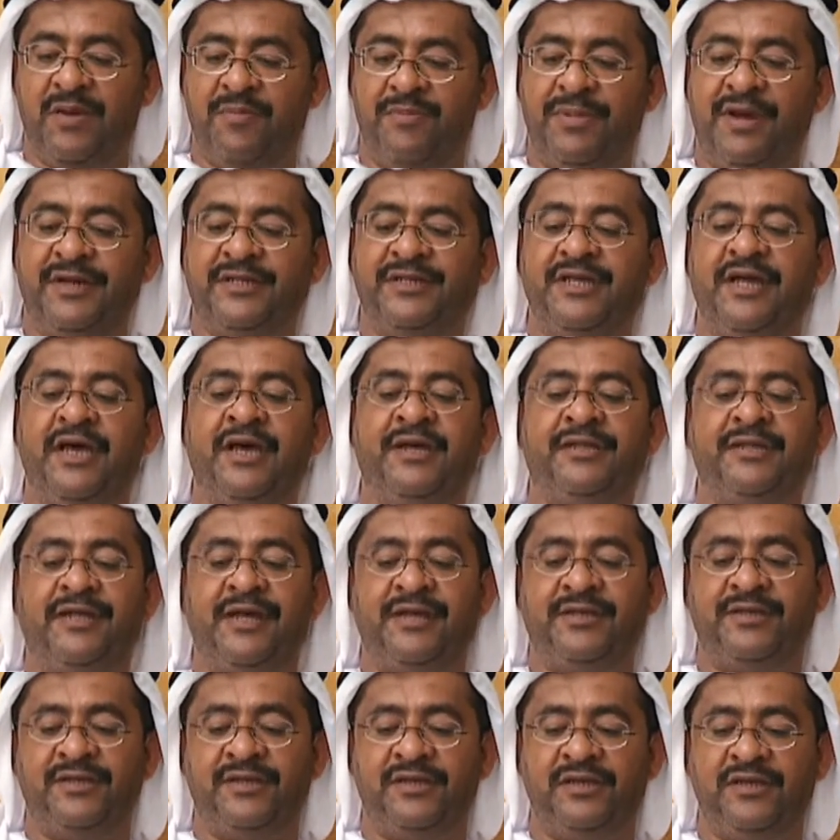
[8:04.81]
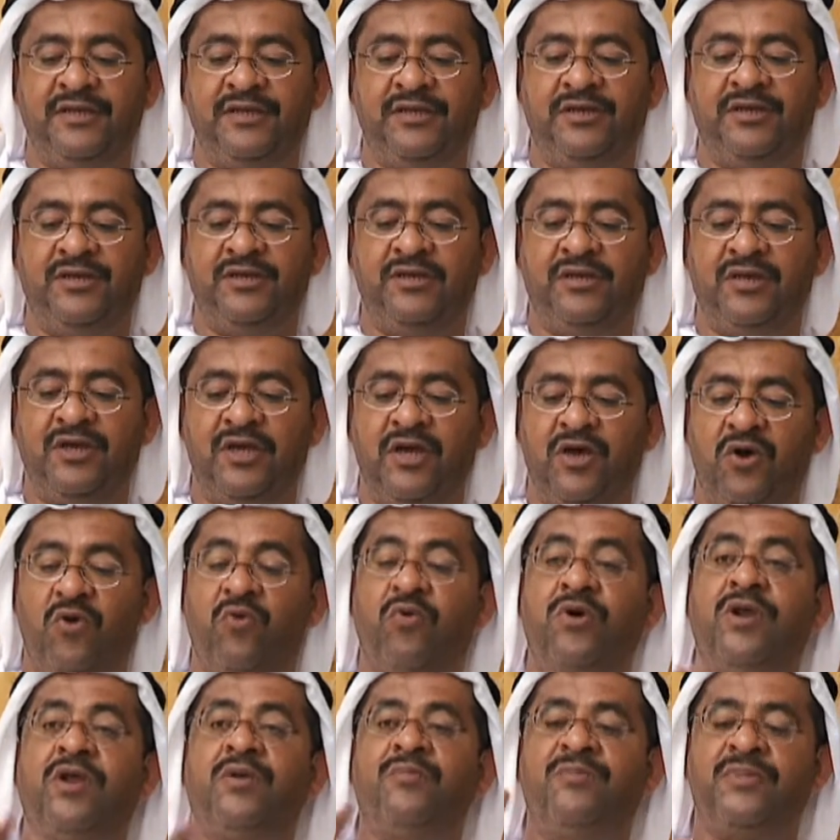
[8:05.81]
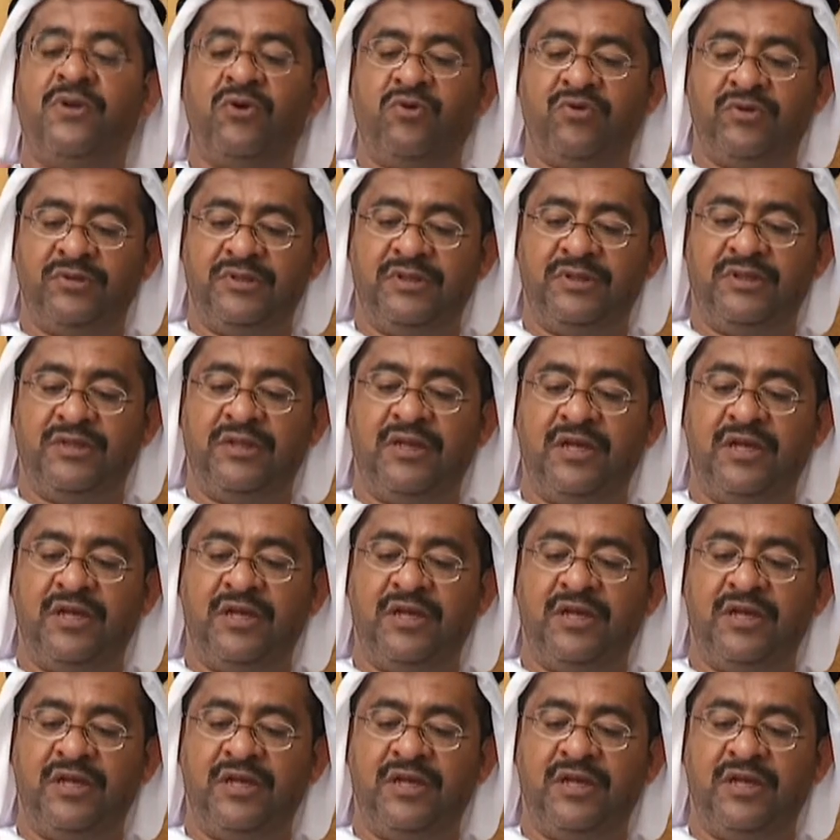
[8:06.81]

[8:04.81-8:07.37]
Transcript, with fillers: بعد هدأته ولم يعد